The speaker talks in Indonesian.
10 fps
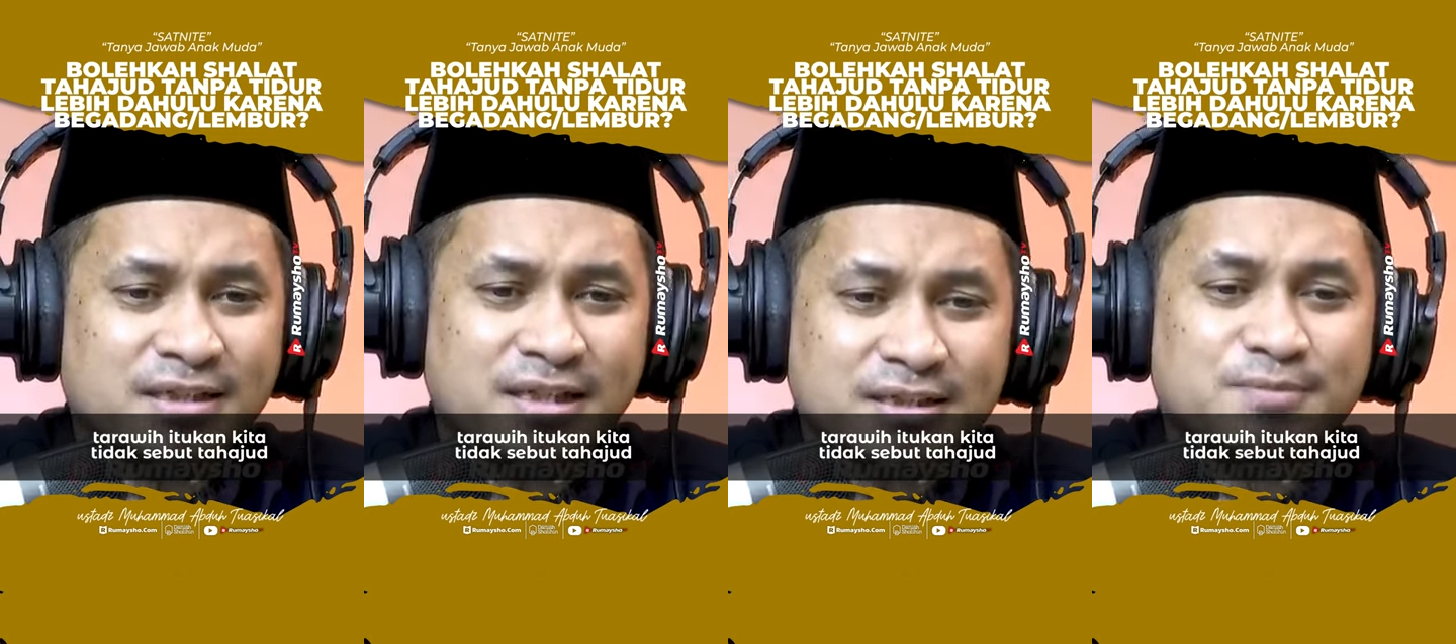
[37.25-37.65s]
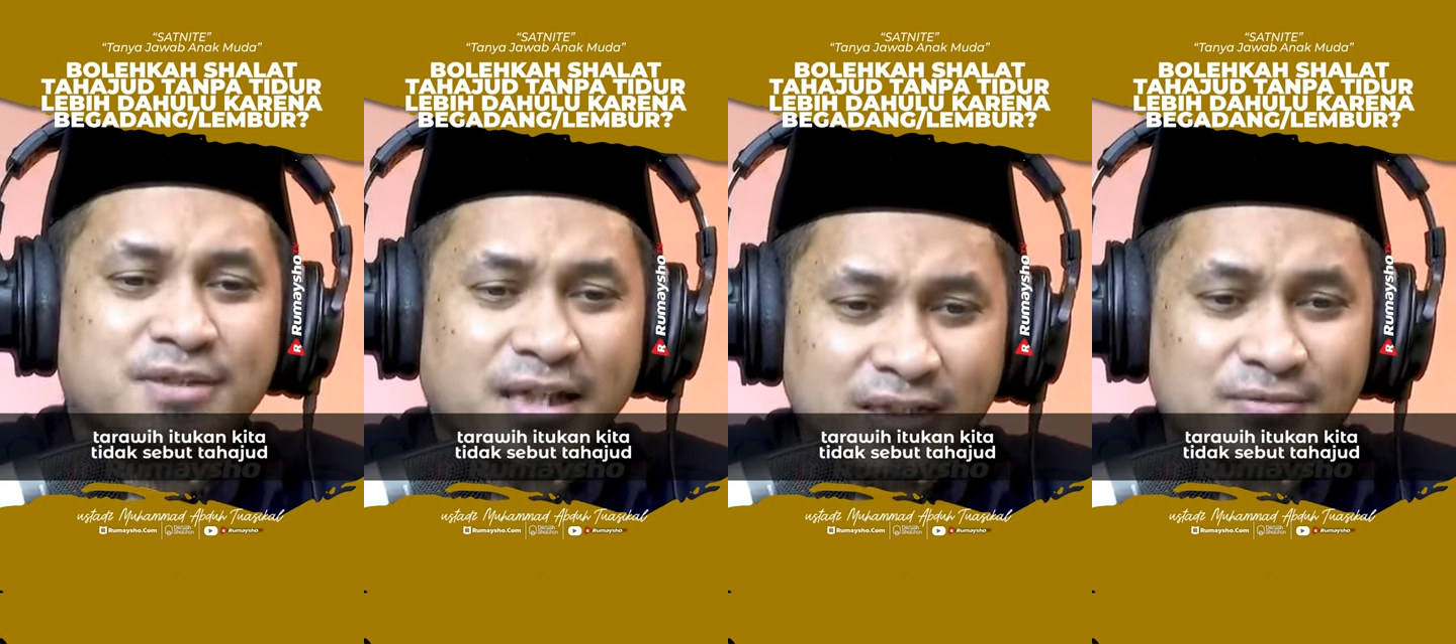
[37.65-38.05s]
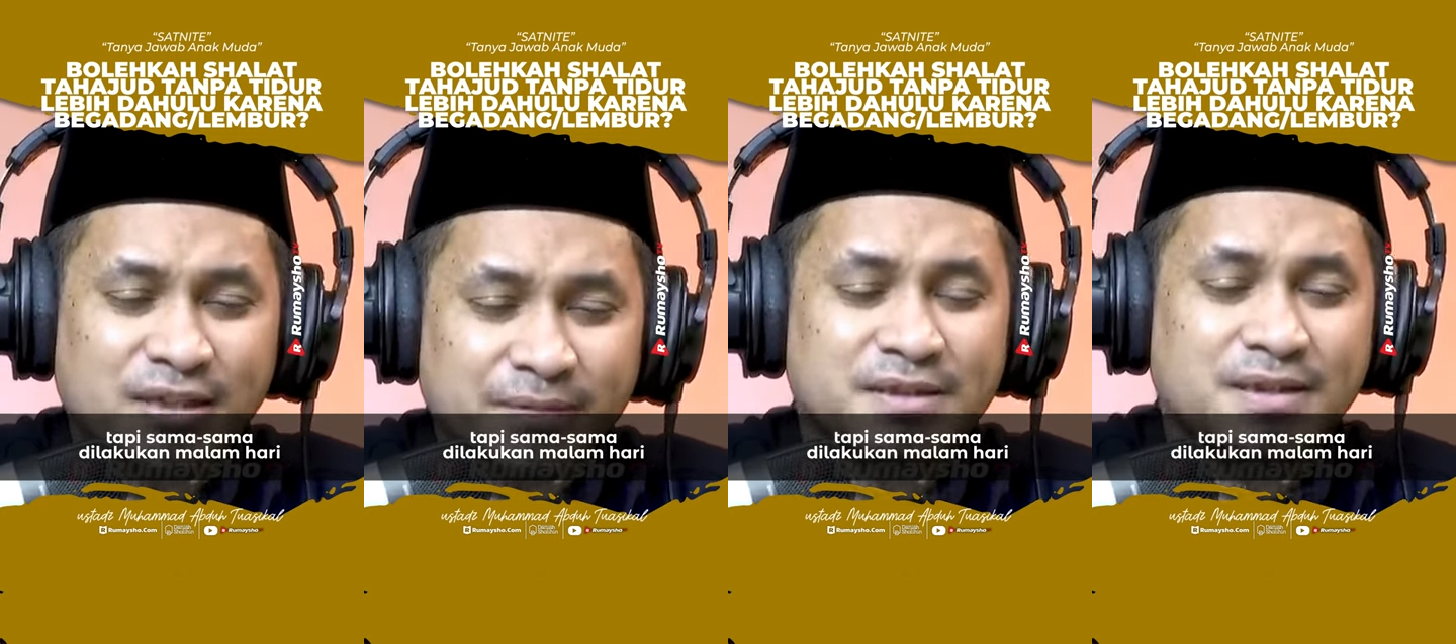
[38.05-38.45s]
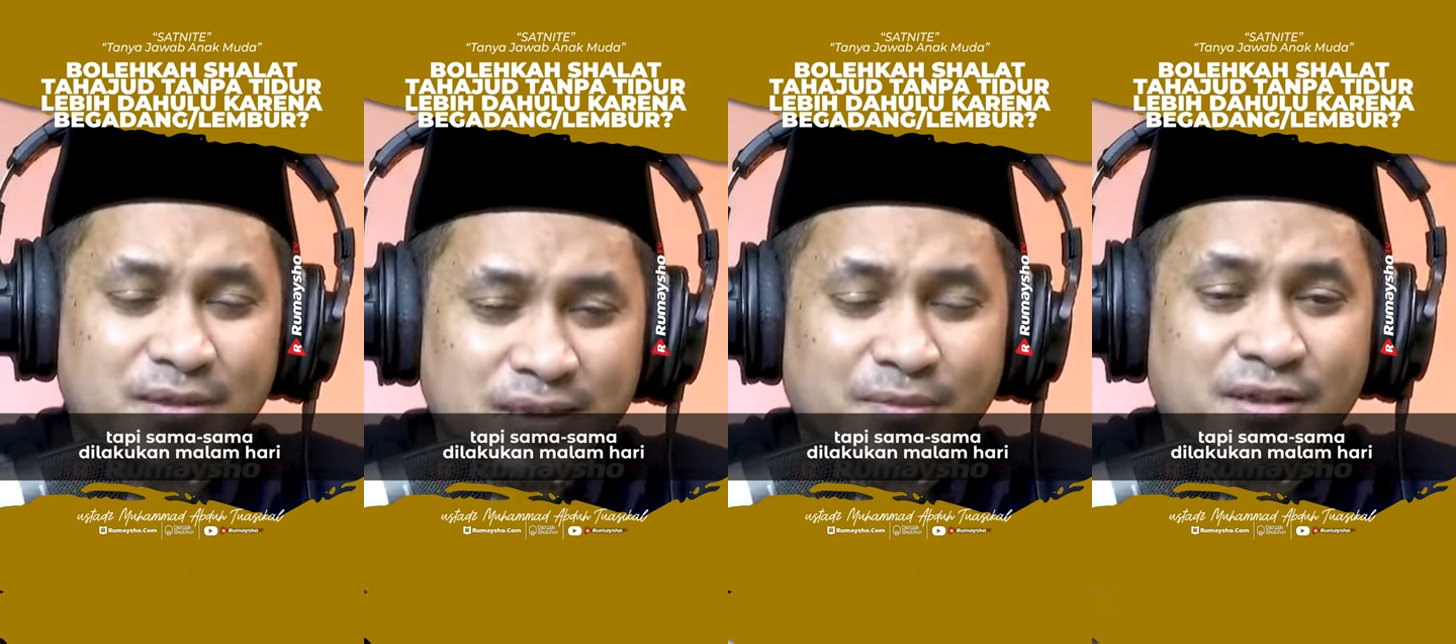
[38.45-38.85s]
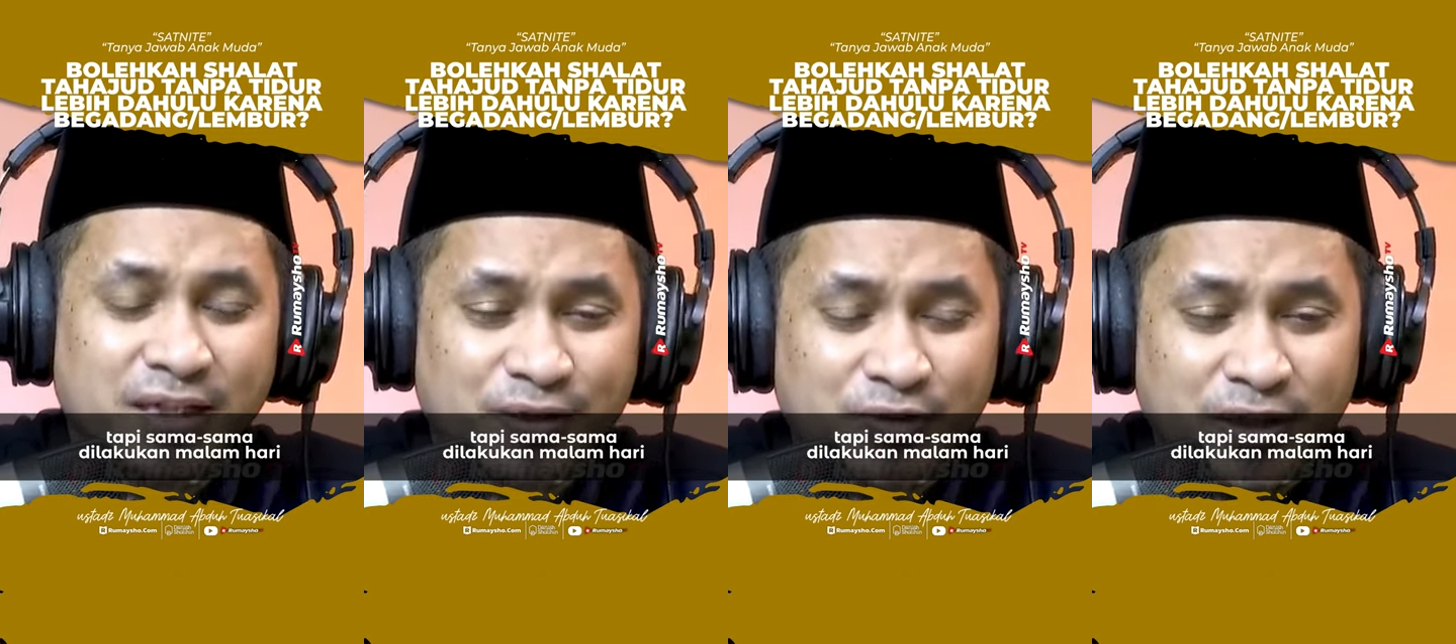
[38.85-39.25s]
tidak sebut tahajud, tapi sama-sama
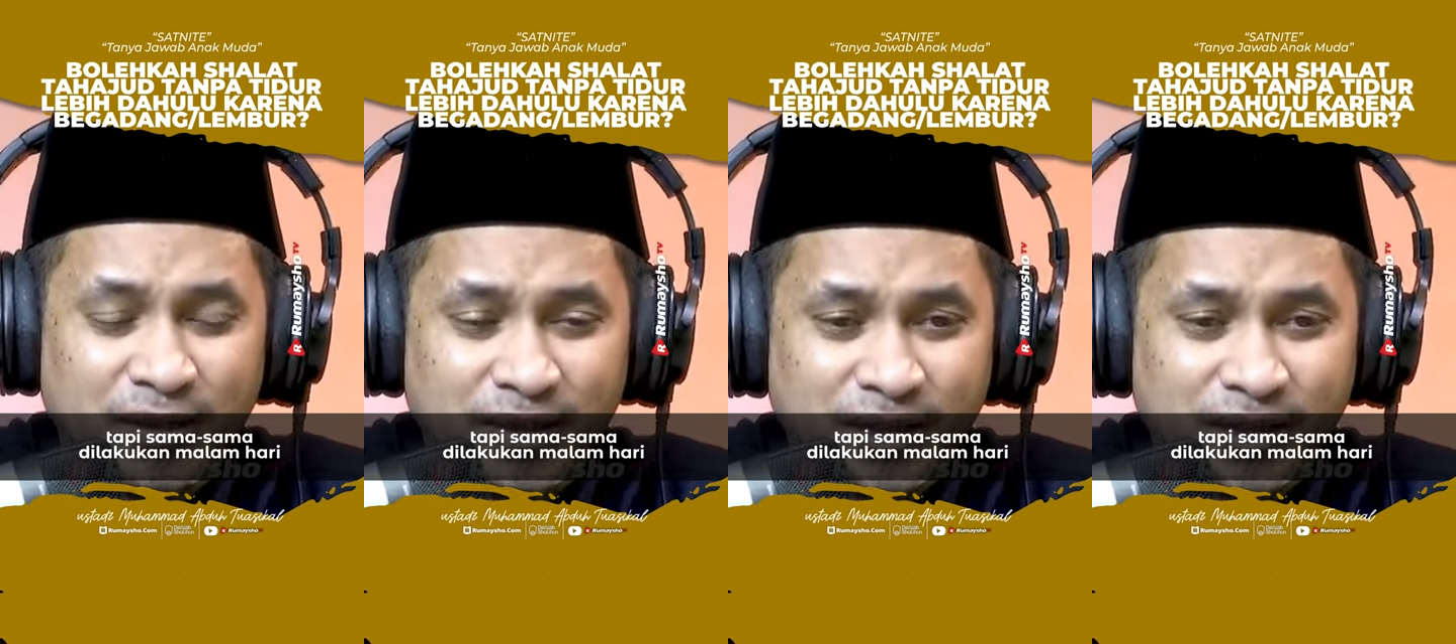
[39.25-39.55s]
dilakukan malam